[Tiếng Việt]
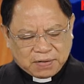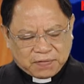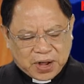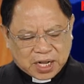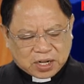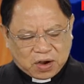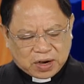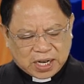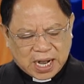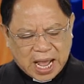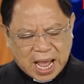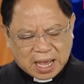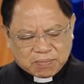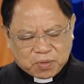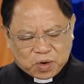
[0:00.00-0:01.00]
và còn
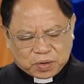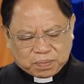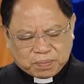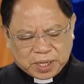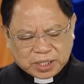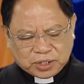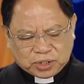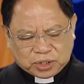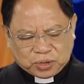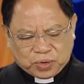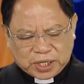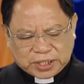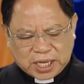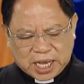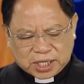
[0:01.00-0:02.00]
lại một mình
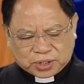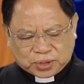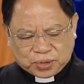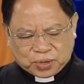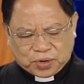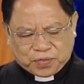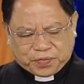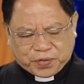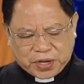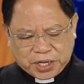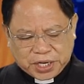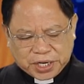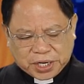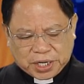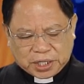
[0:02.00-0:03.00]
Chúa Giêsu với
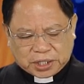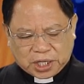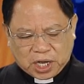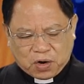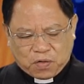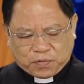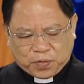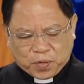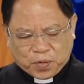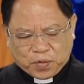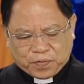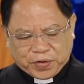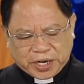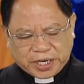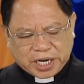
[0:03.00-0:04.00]
người thiếu
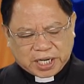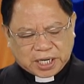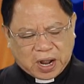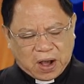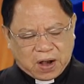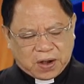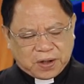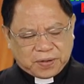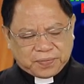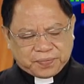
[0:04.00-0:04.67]
phụ vẫn đứng đó.